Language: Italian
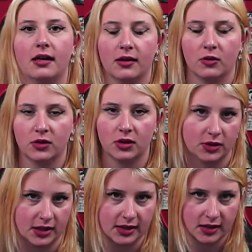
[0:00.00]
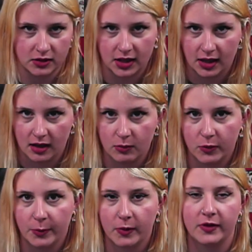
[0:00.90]
contenute all'interno dell'album,
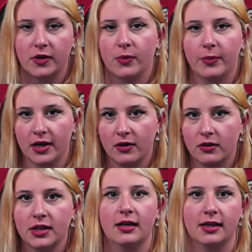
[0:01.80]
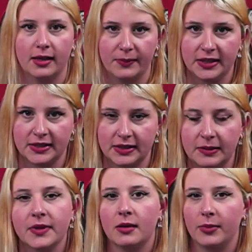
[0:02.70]
ovvero Paranoia e Abissi.
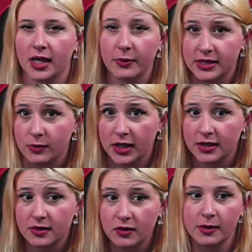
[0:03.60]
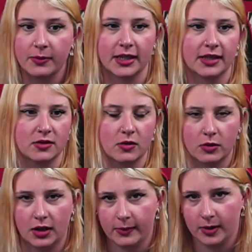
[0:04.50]
Perché queste due canzoni? Perché sono quelle che
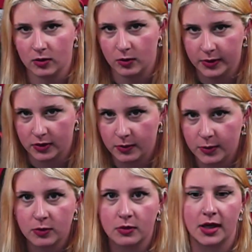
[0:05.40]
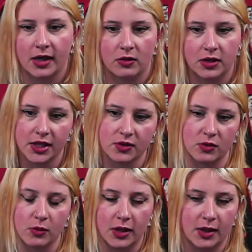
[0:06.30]
mi hanno colpito di più e inoltre sono
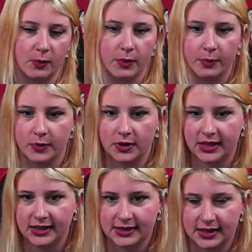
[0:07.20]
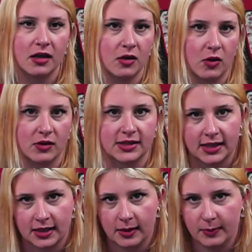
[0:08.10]
quelle un po' più tristi, cosa che
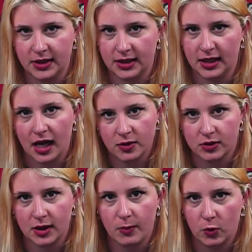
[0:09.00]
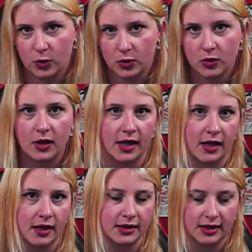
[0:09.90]
mi aiuta molto a
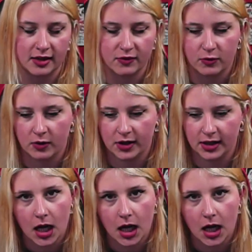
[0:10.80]
tirar fuori